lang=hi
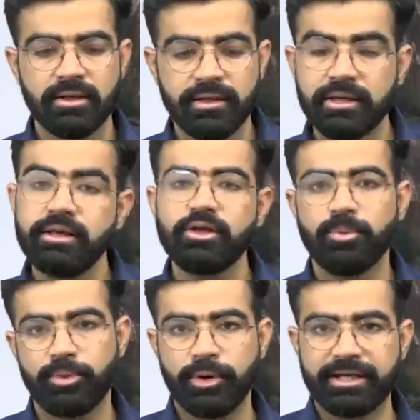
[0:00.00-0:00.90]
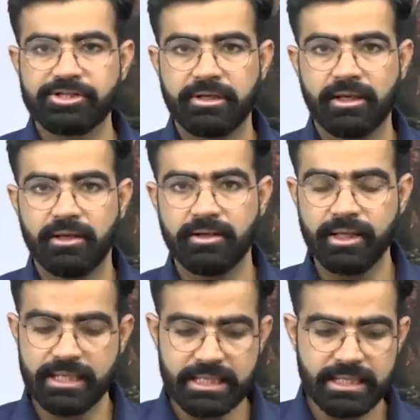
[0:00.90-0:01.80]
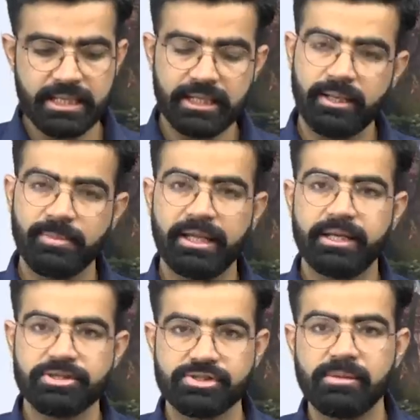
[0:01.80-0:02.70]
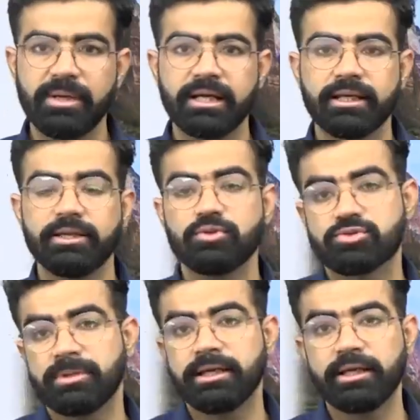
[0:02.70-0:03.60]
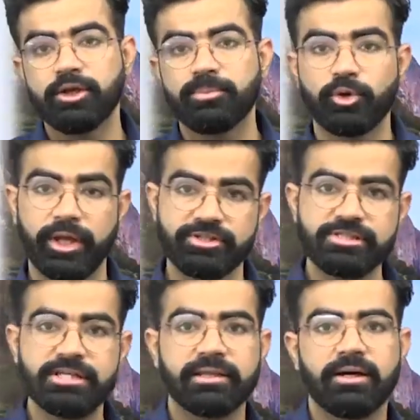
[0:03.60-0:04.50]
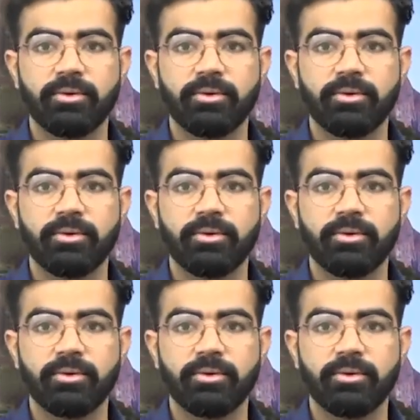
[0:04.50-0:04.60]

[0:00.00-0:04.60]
डिग्री ऑफ प्रोटेक्शन का यानी कि अगर आपका नेशनल पार्क है तो उसमें डिग्री ऑफ प्रोटेक्शन ज़्यादा